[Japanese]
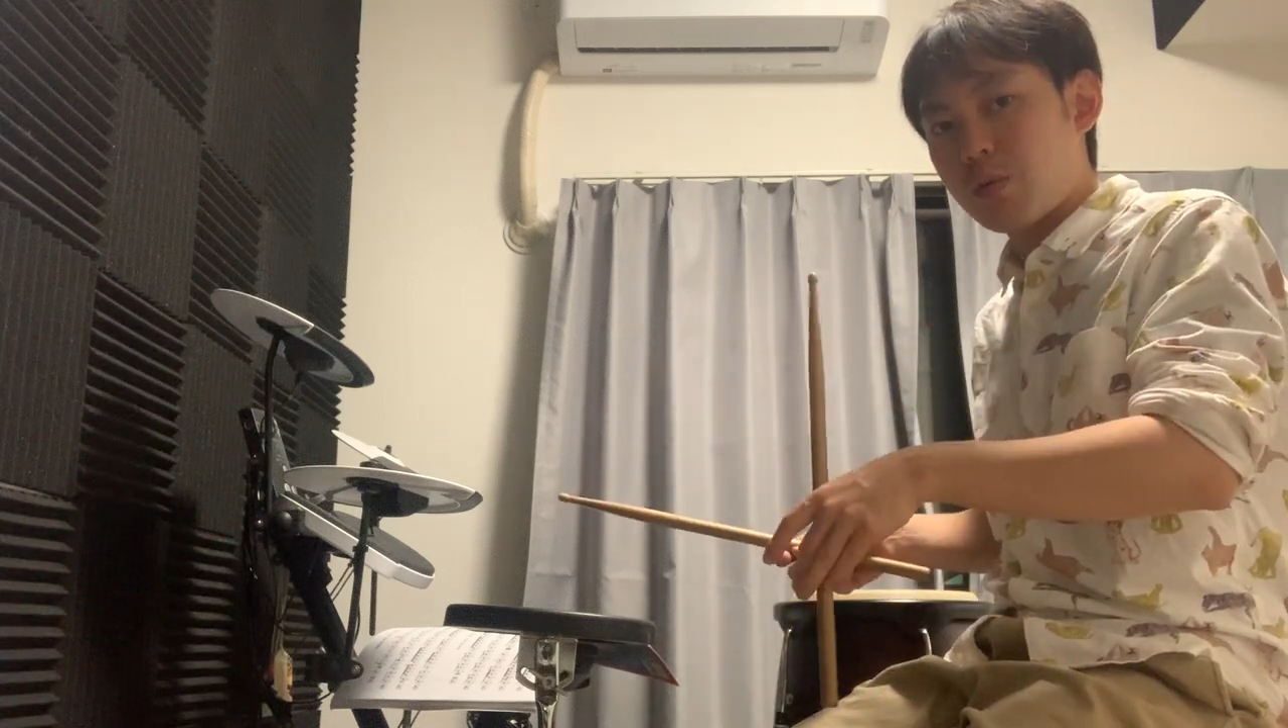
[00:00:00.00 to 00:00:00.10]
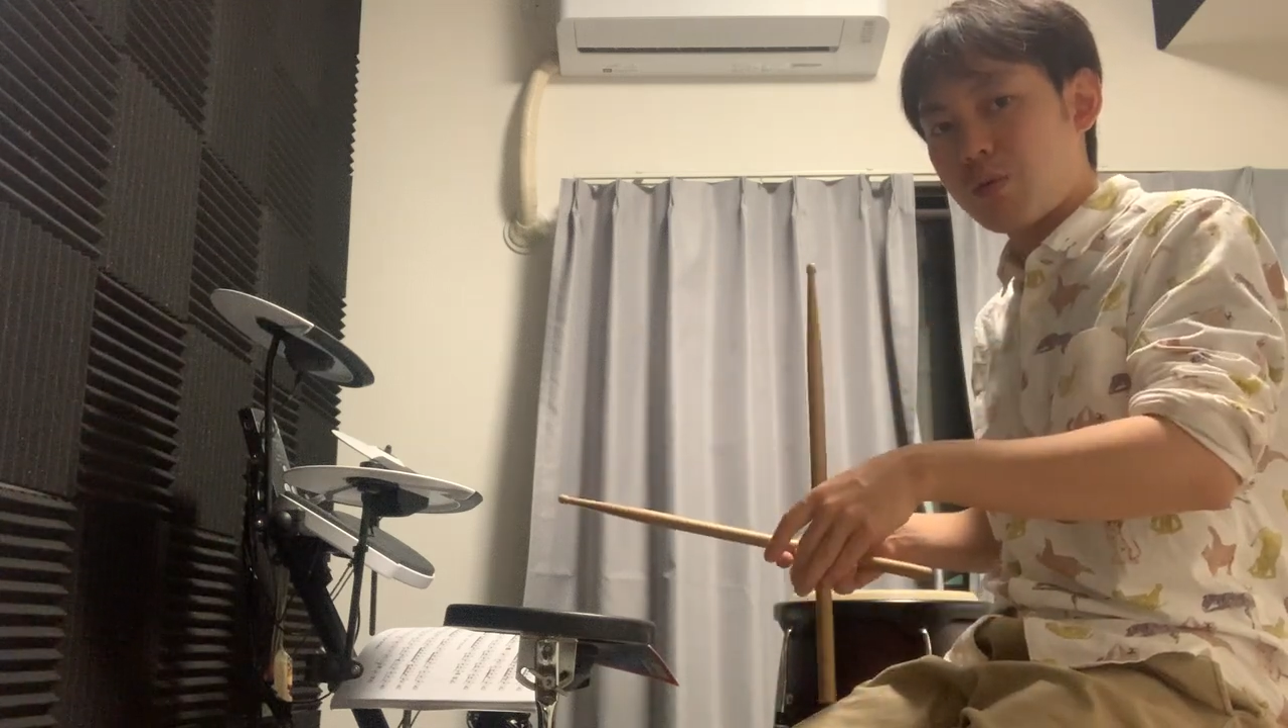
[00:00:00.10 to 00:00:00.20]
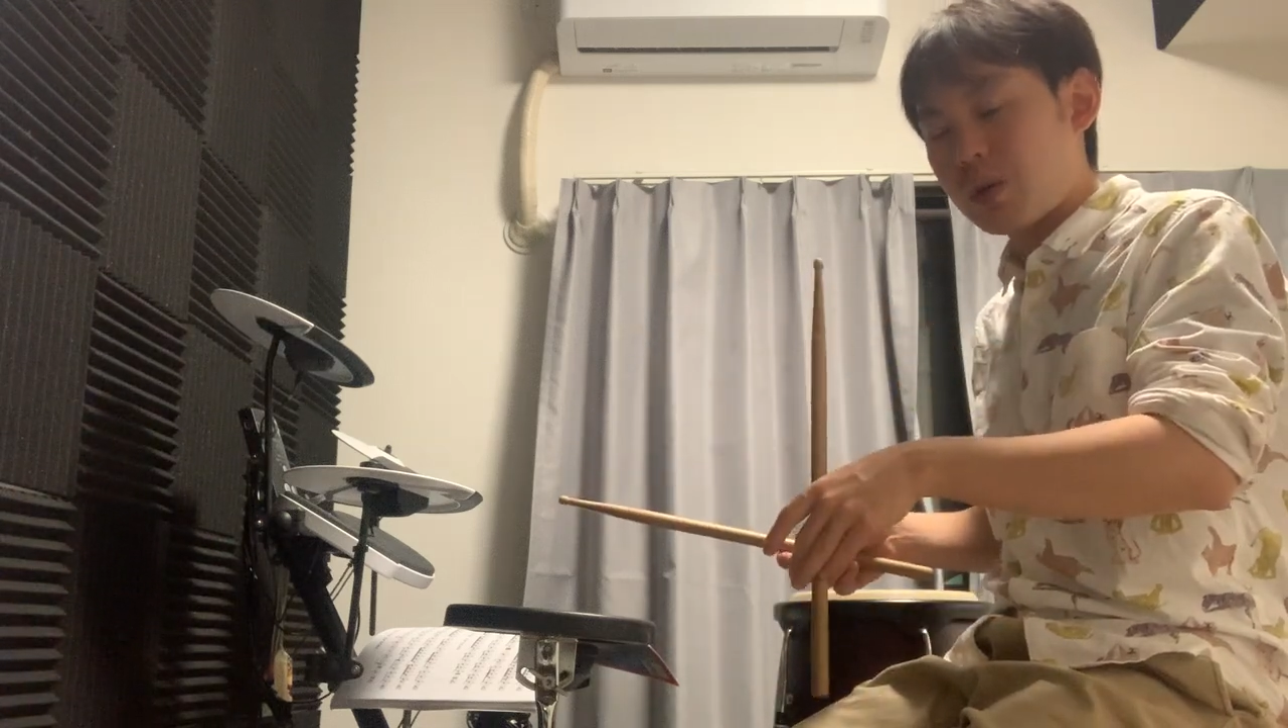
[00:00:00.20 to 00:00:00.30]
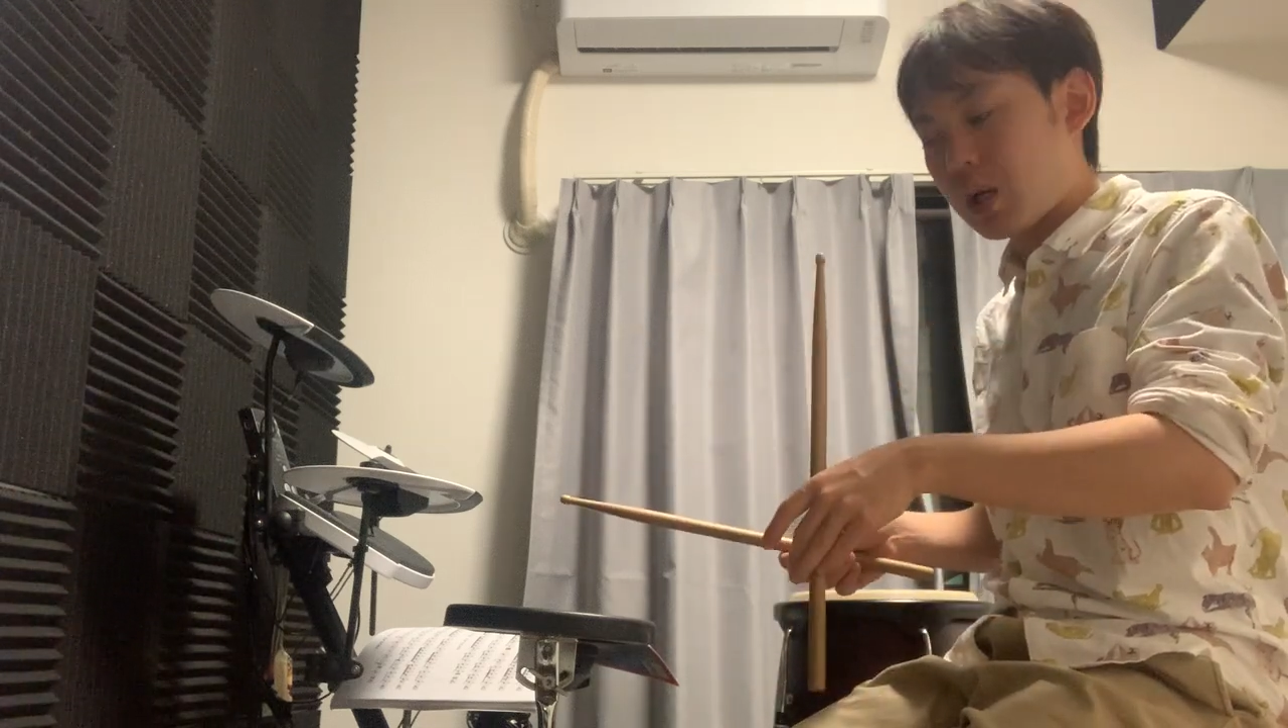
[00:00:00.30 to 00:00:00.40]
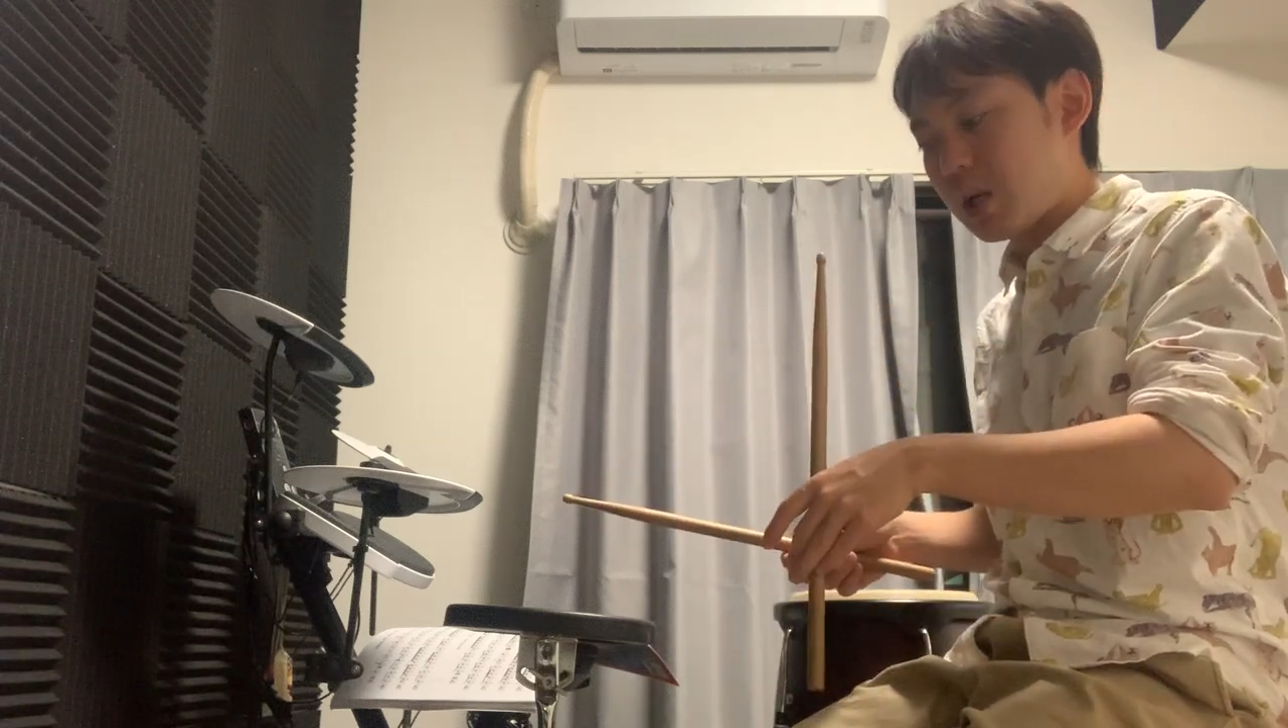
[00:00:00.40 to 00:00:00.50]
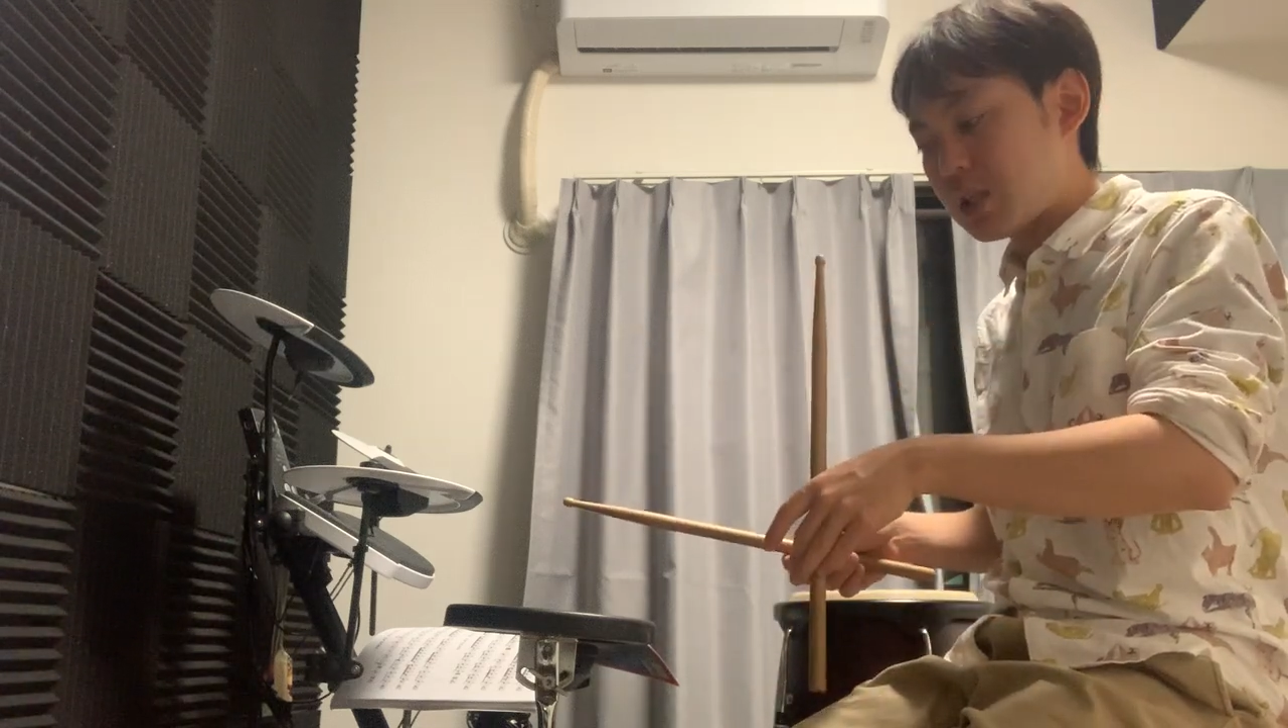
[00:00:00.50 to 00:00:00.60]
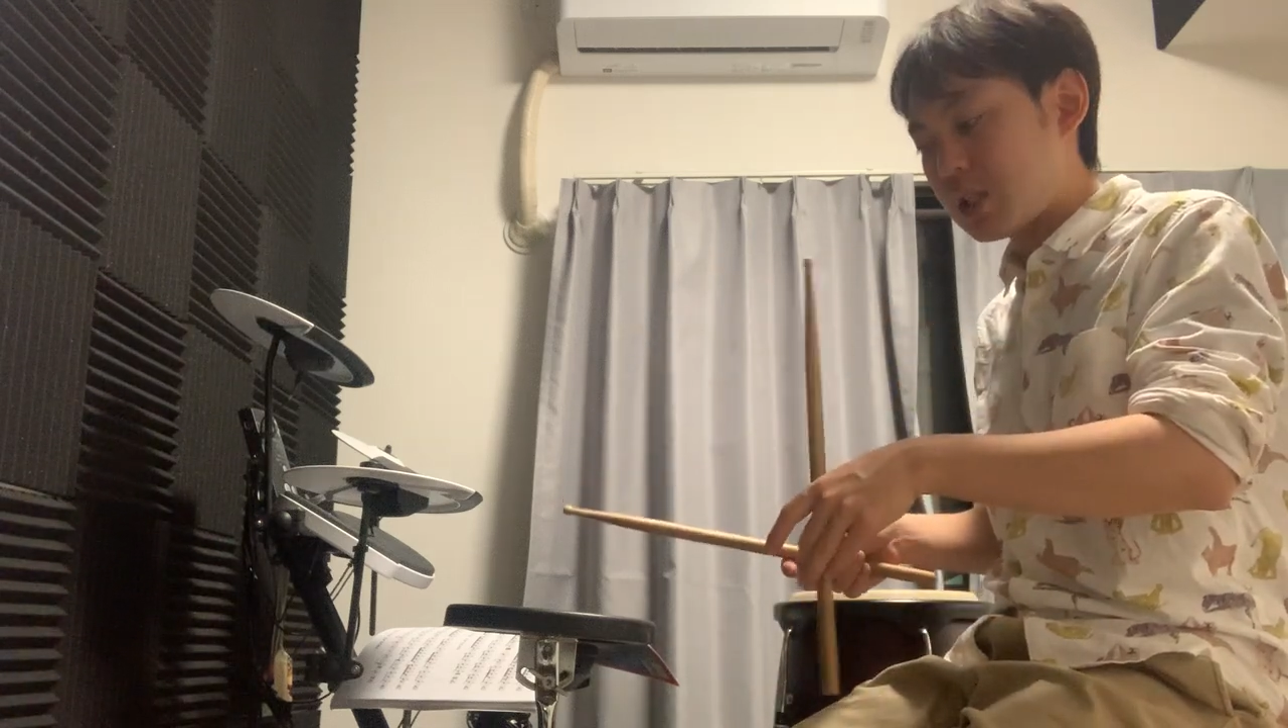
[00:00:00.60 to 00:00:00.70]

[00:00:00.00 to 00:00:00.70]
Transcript: こんな感